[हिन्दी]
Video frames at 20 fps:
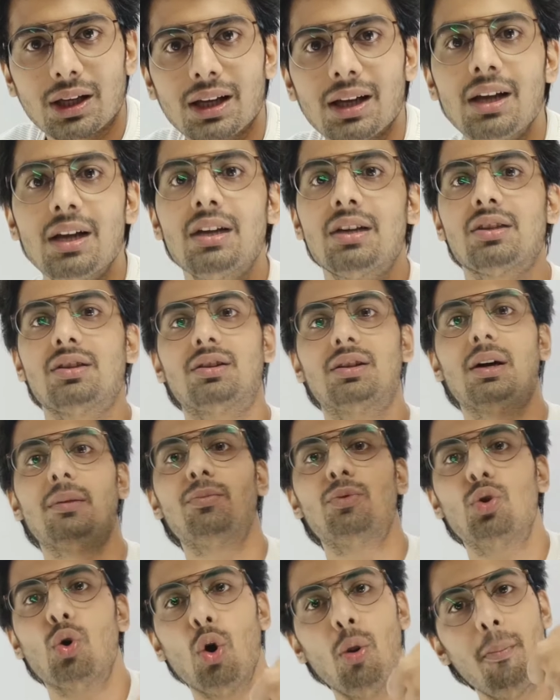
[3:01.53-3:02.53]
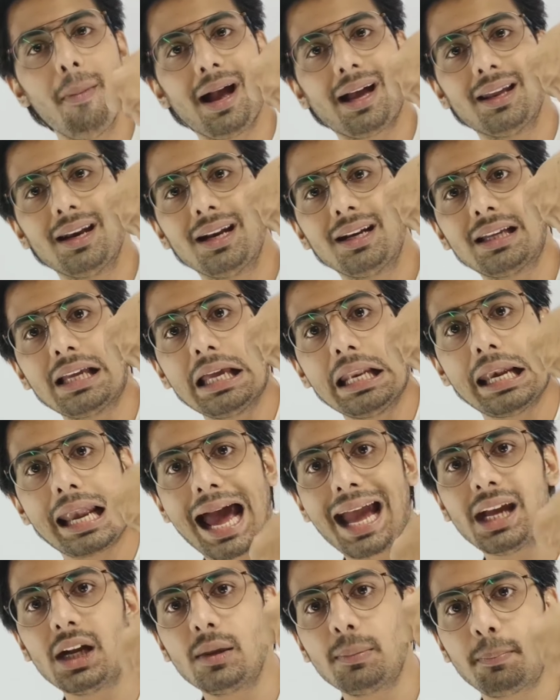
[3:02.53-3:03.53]
है जब दो मैग्नेट के
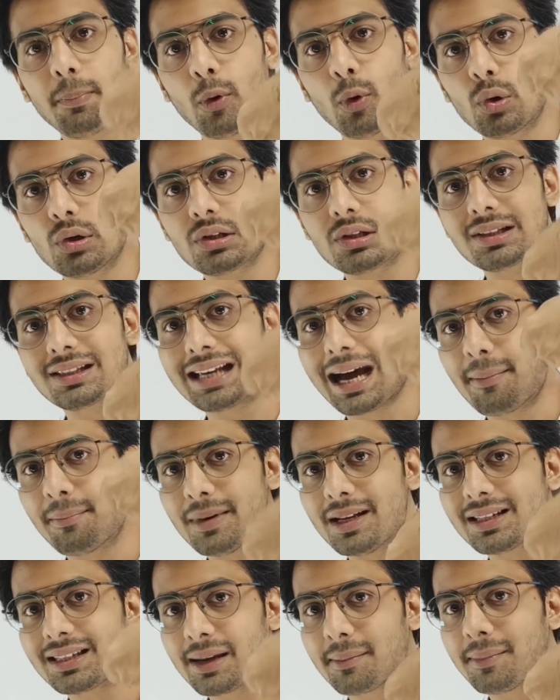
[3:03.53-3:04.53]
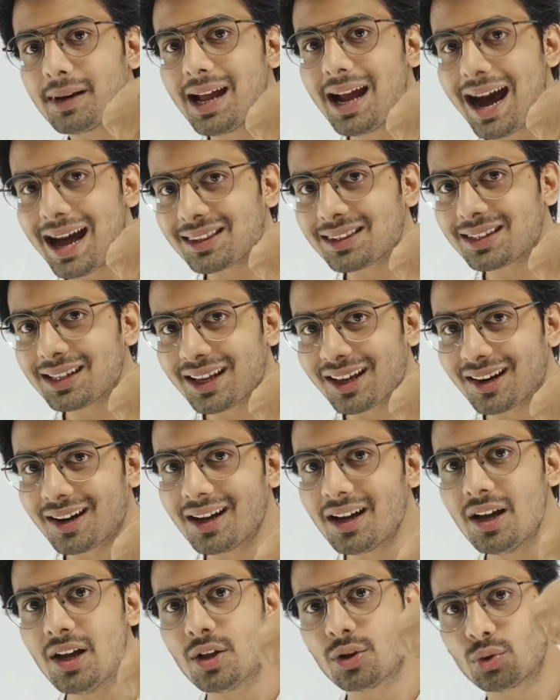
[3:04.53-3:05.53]
लाइक पोल सामने सामने आते हैं ना
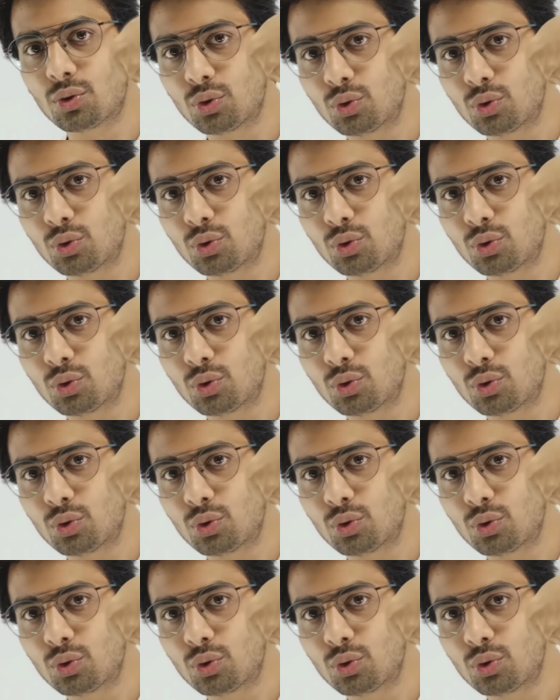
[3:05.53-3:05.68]
तो